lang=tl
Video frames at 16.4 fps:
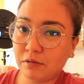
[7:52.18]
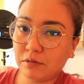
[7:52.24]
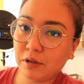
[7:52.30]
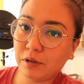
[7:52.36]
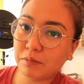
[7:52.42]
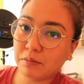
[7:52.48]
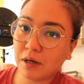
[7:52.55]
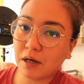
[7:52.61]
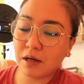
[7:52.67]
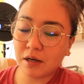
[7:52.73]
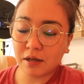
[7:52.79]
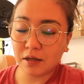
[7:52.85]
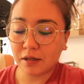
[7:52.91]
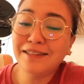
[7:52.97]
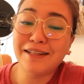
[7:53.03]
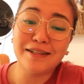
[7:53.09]
na yung mga
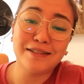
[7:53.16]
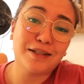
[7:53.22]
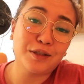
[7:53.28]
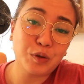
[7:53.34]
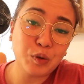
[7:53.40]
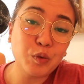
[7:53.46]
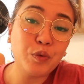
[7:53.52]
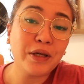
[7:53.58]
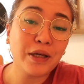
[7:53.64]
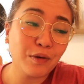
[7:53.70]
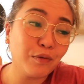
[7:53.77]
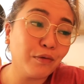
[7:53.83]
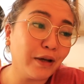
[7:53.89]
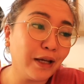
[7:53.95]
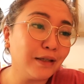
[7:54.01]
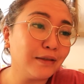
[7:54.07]
nasa 2-week
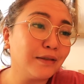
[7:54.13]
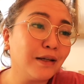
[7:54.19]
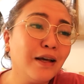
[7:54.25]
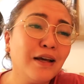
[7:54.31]
wait.